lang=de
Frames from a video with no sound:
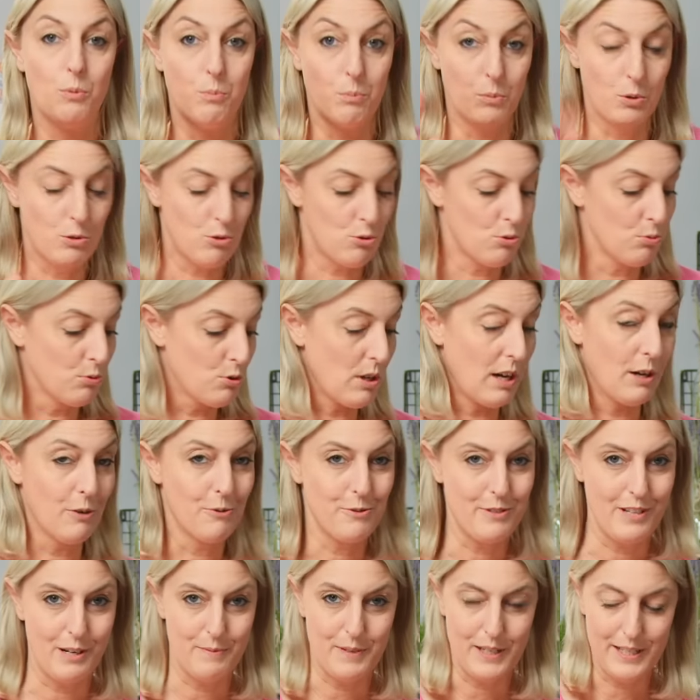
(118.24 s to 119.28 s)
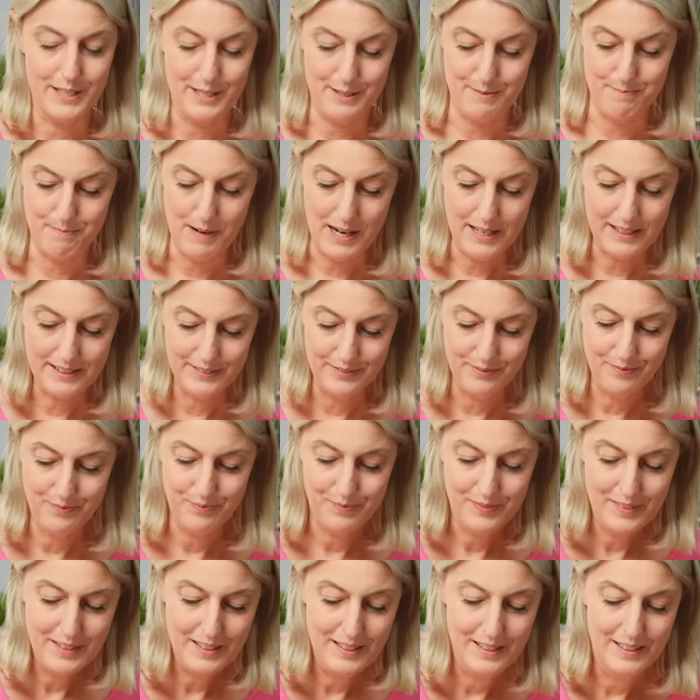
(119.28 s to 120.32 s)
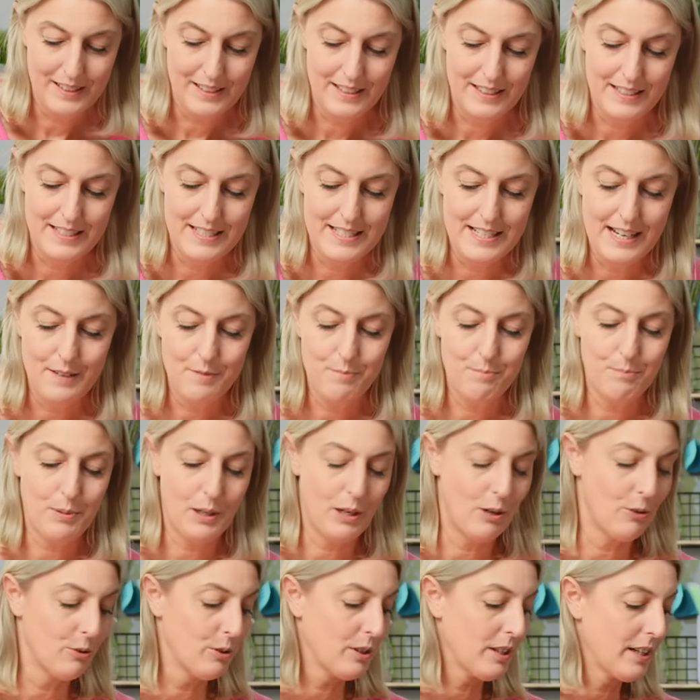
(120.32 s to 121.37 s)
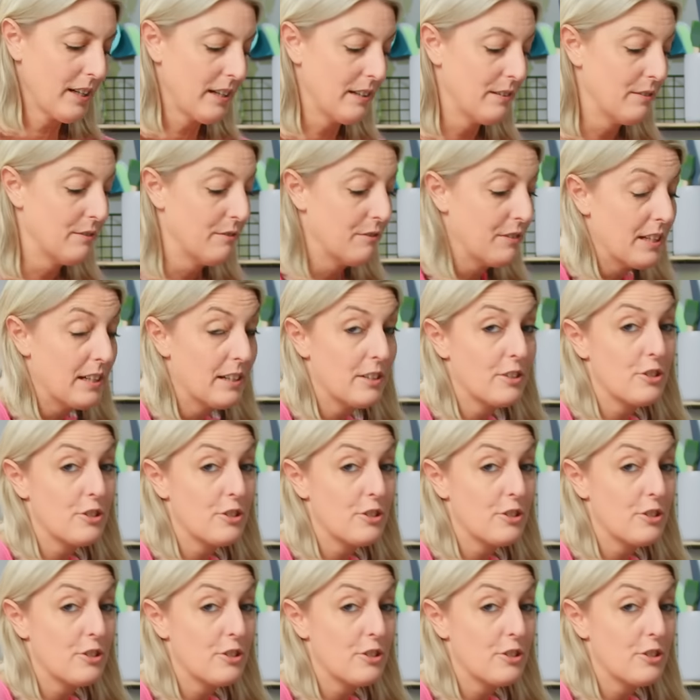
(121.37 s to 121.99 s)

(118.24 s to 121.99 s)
Musst du zu Hause aber nicht machen. Dann brauchen wir